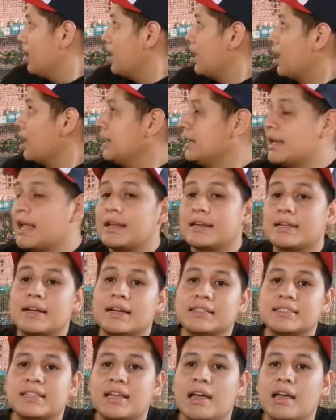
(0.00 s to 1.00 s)
ahí le
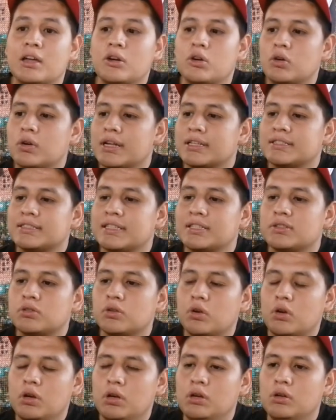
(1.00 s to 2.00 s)
alcanza a dar horas de
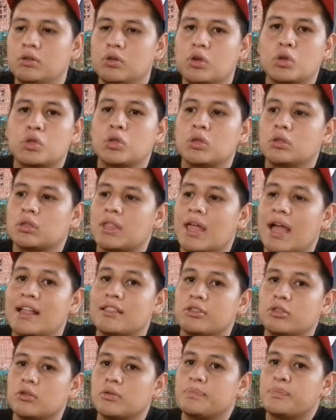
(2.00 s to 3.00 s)
sol, no
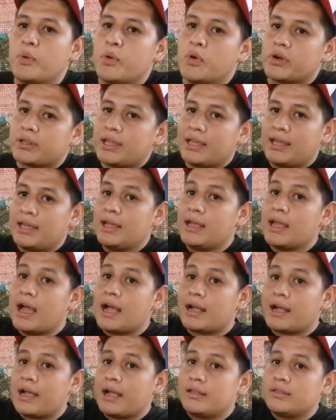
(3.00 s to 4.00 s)
tanto porque
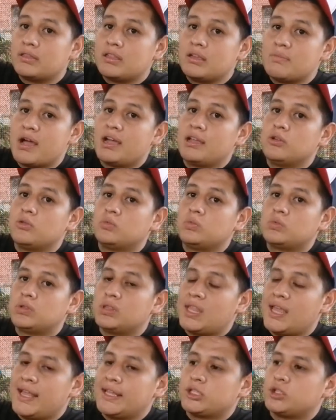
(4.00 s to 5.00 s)
acá encima hay un
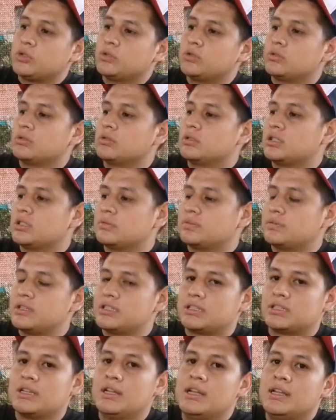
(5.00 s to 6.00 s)
techo, entonces
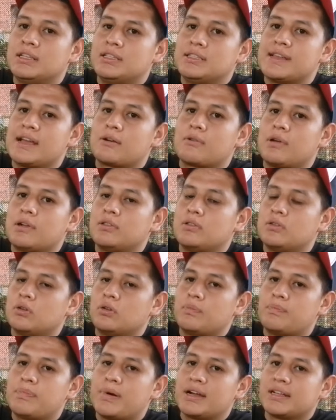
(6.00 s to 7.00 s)
pues ya
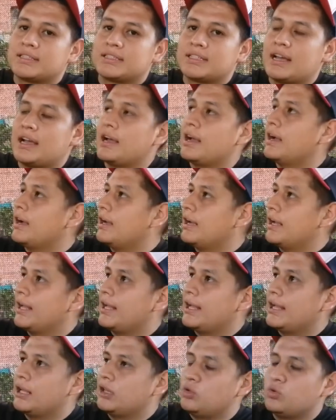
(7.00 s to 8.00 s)
cuando pasa
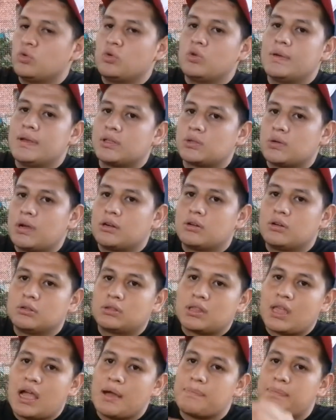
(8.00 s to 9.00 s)
eh, nubes o algo
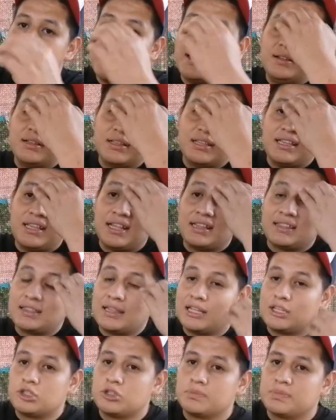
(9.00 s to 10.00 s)
tapa y el
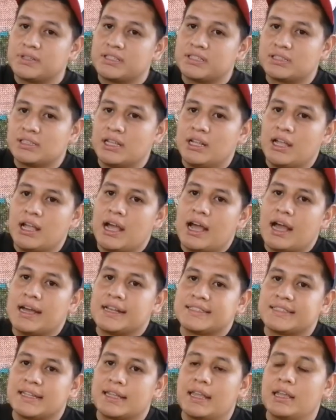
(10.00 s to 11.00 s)
techo pues
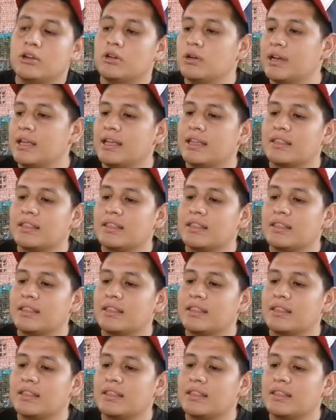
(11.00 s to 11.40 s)
hace que no le